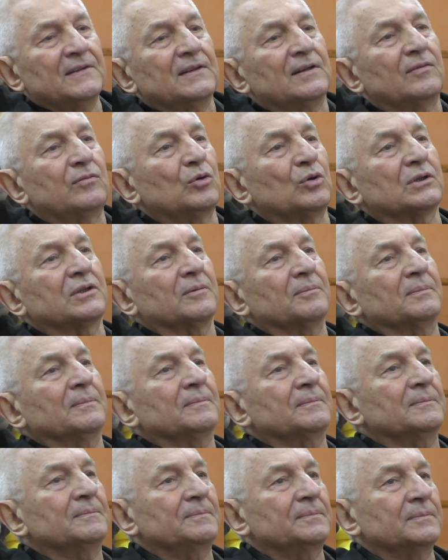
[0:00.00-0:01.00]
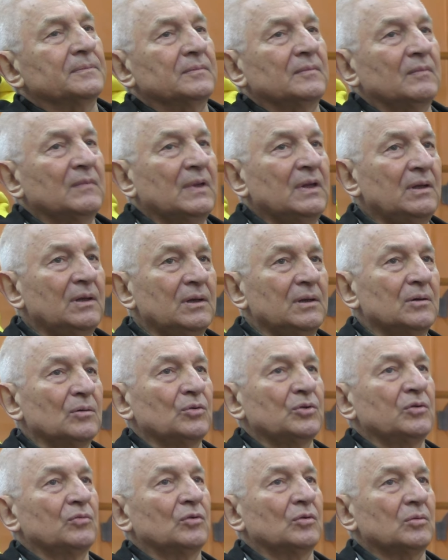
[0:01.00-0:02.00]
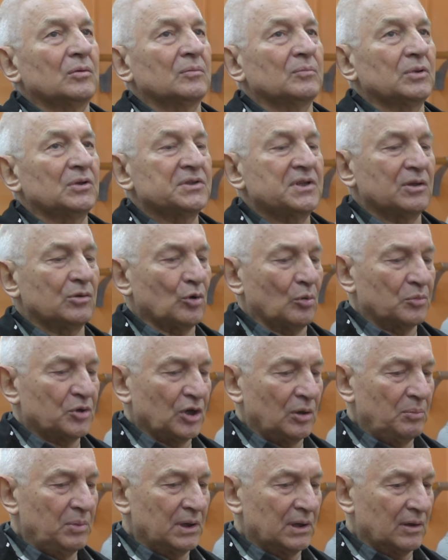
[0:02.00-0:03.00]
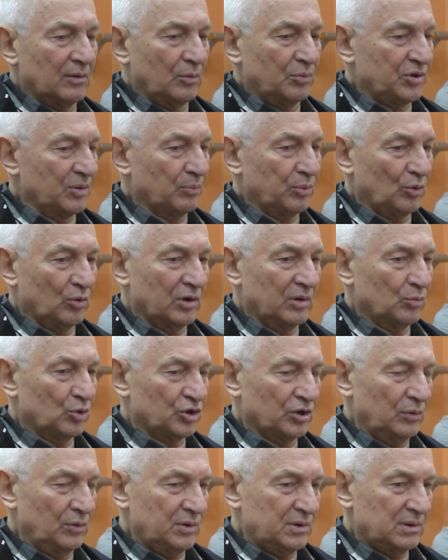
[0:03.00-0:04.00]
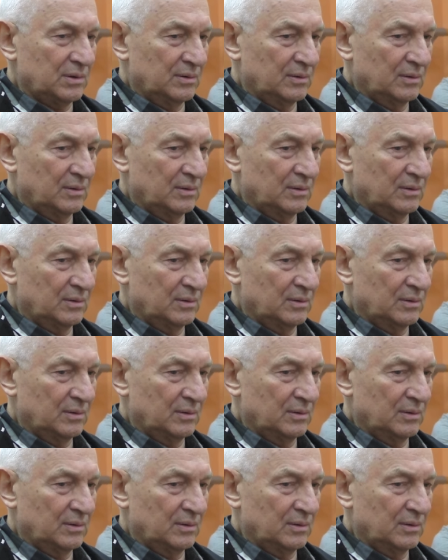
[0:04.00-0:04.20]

Вот. И у него был синдром Жильбера, в общем, плохо ему жилось.